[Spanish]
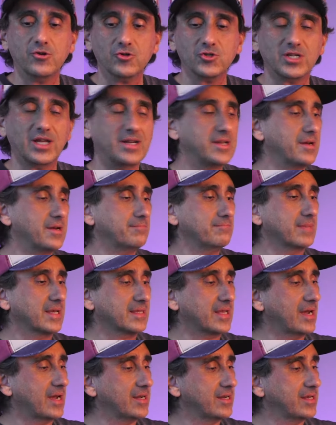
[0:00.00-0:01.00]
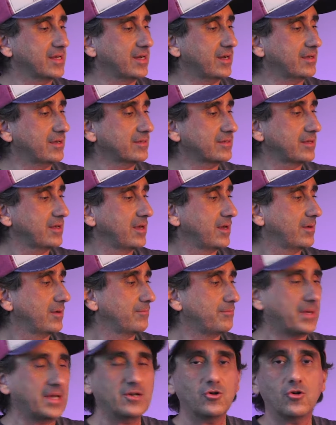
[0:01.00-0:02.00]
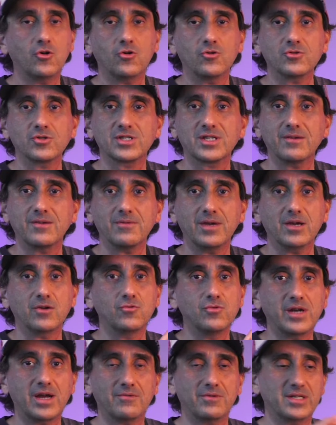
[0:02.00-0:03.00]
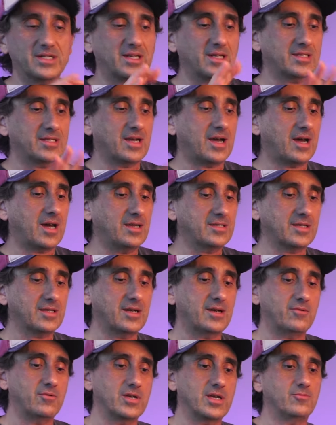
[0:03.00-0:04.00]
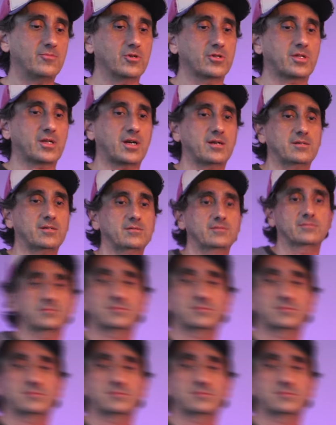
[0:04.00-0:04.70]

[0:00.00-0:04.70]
no salían metálicas, pero se ve una belleza, ahí se las voy a mostrar.